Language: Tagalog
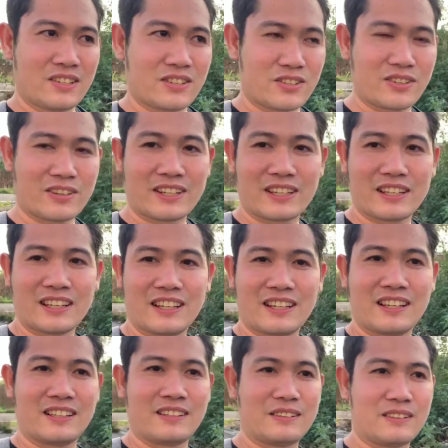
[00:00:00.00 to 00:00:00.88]
So
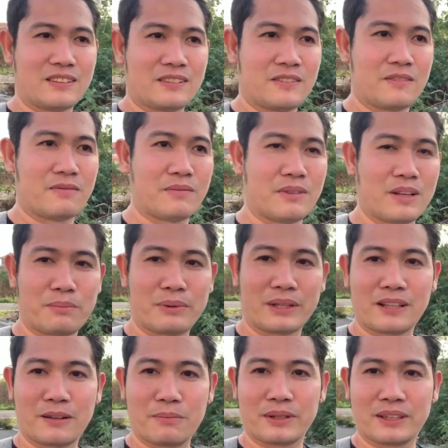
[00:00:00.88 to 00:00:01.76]
ayan,
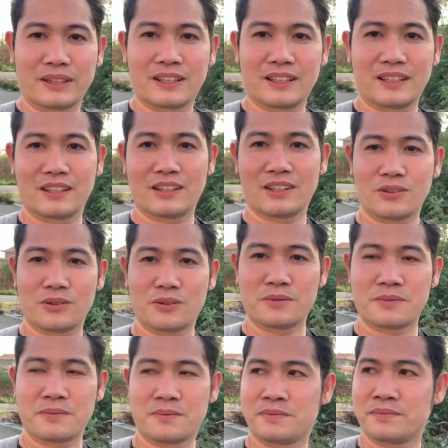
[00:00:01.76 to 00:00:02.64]
malapit-lapit na rin ako.